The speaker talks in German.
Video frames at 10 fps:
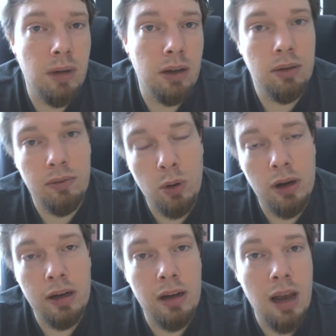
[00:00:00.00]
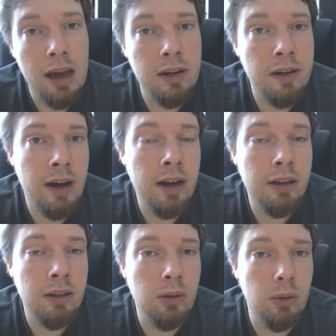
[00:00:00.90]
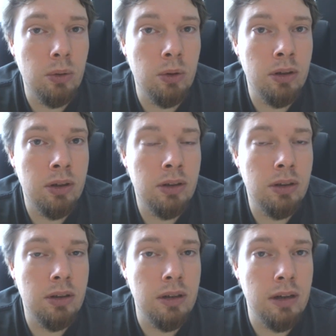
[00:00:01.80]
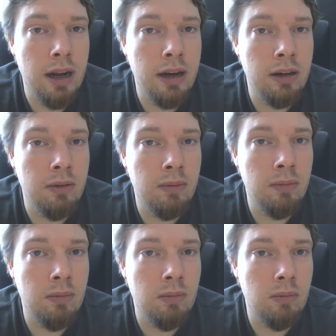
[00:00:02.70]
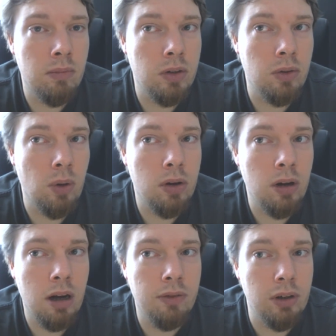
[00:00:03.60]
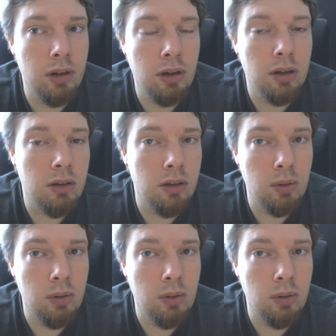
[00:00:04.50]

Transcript: also am Wochenende Ladetag und dann Sonntag wieder